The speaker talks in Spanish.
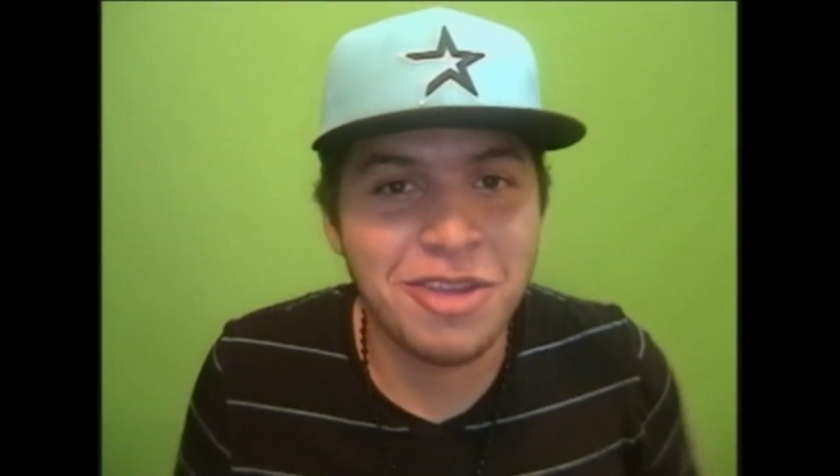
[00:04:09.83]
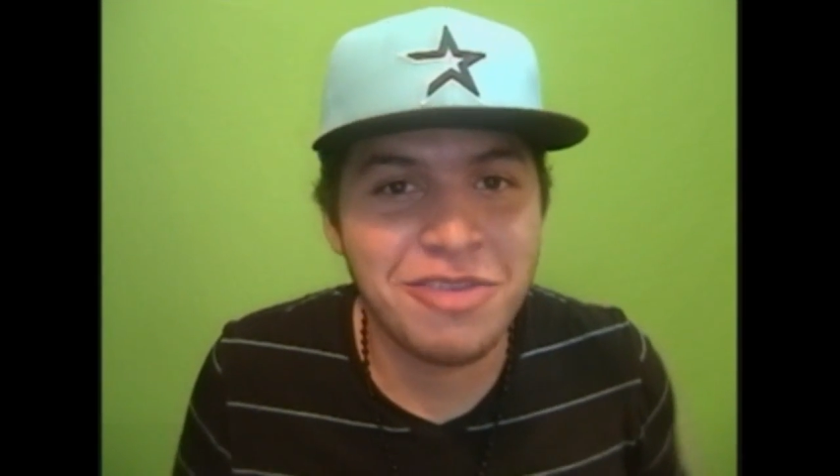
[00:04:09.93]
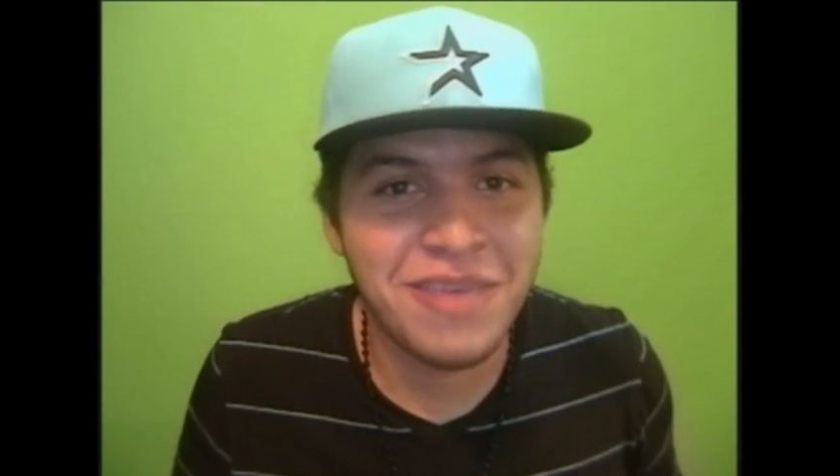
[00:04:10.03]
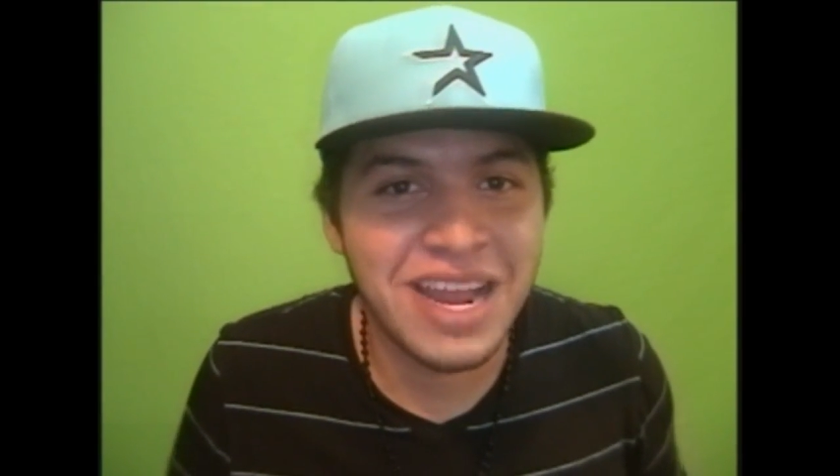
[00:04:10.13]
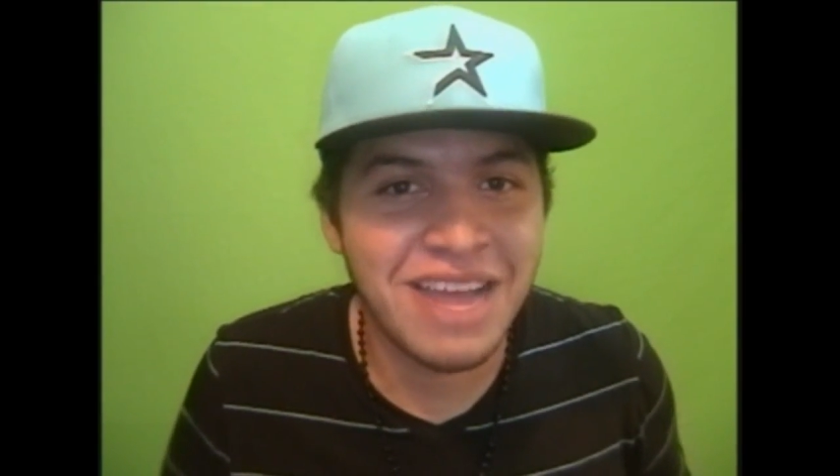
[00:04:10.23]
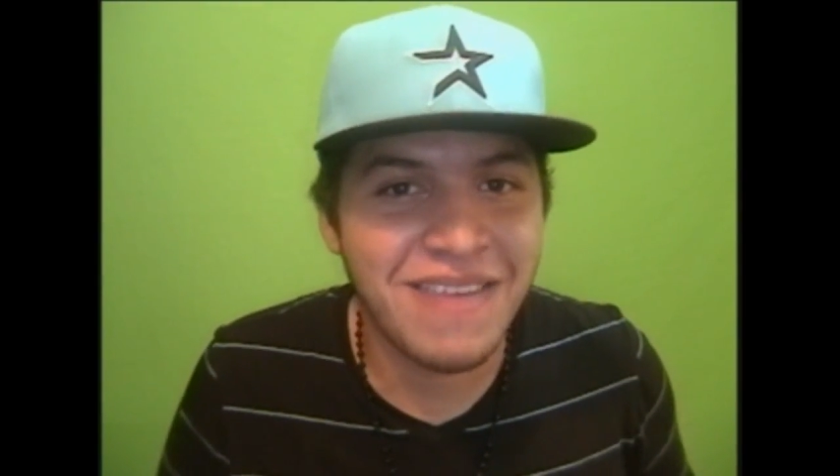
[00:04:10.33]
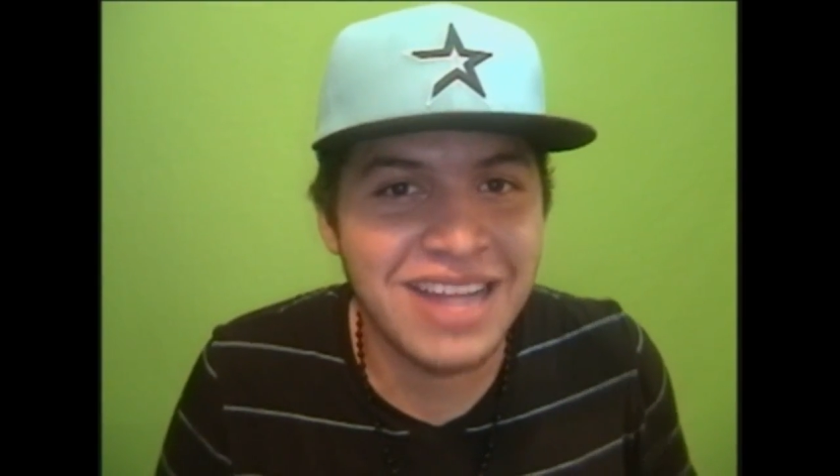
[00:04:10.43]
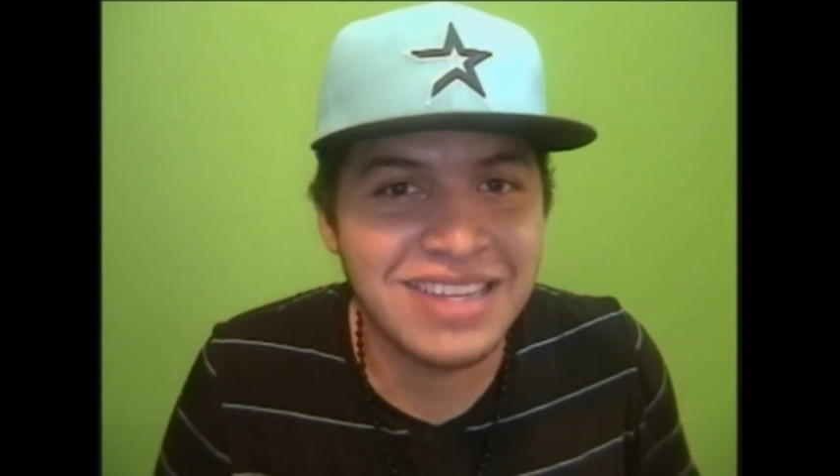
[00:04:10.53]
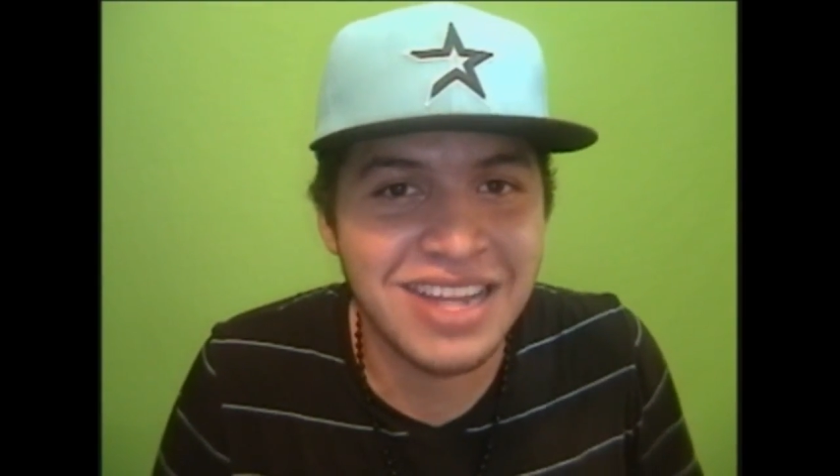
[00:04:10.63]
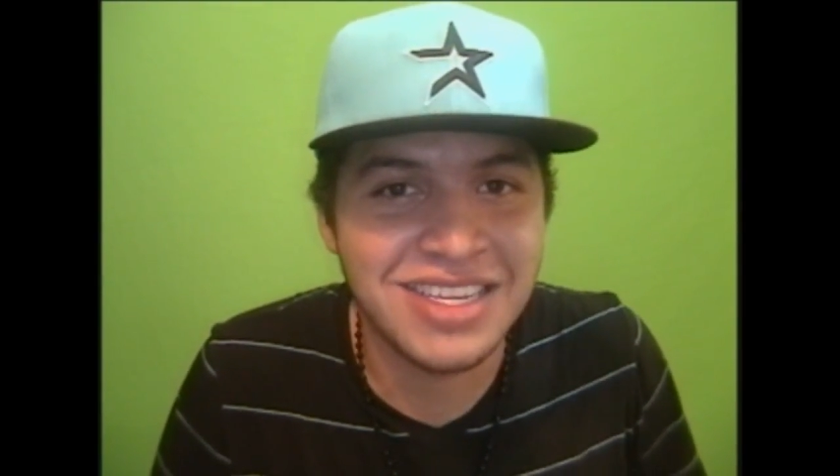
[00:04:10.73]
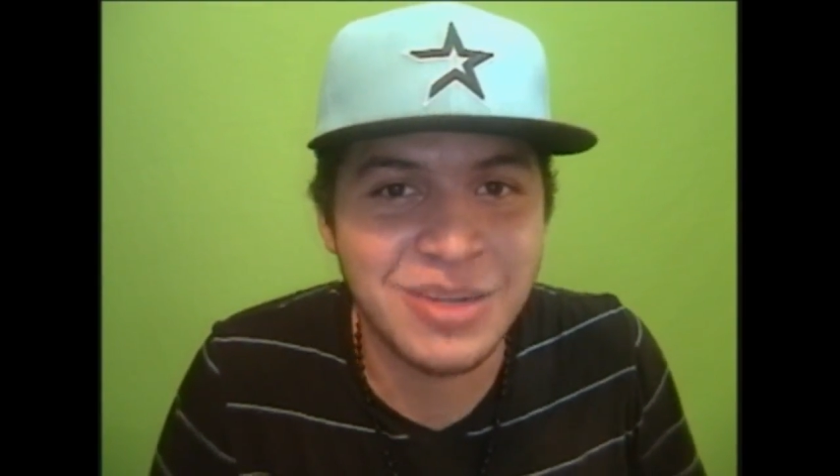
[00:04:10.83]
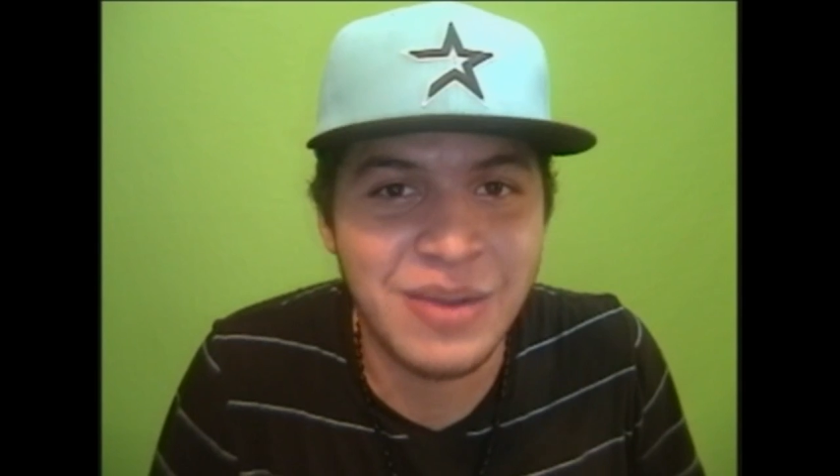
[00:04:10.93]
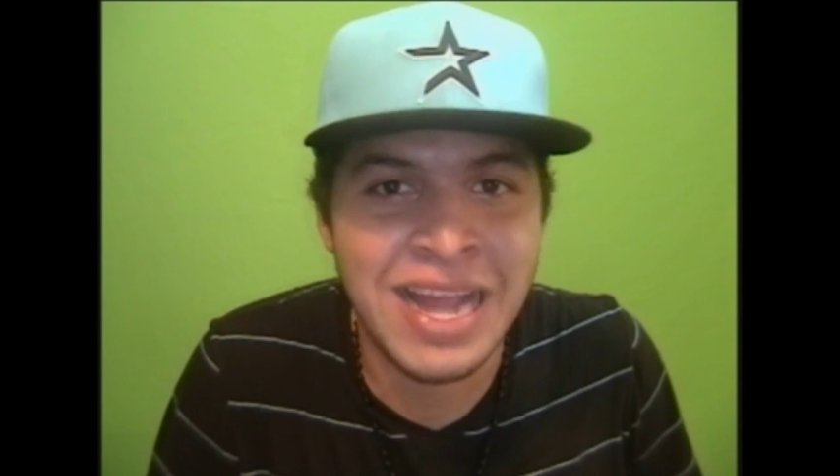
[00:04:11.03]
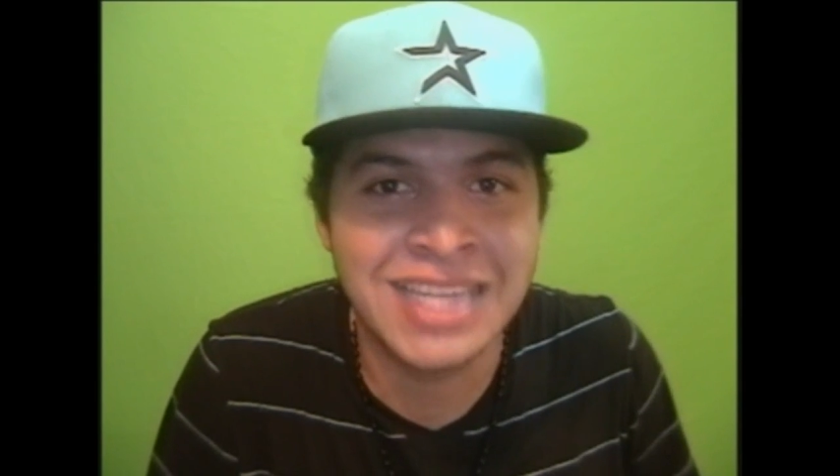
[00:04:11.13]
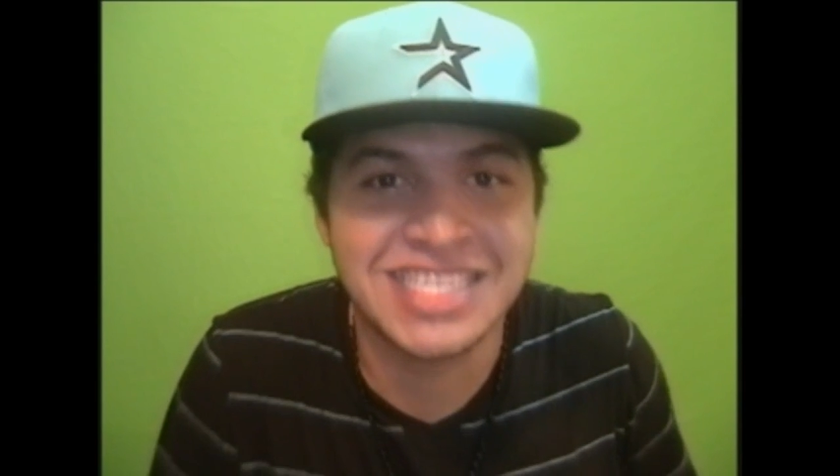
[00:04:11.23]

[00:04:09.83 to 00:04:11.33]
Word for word: novios van a verlas a las escuelas,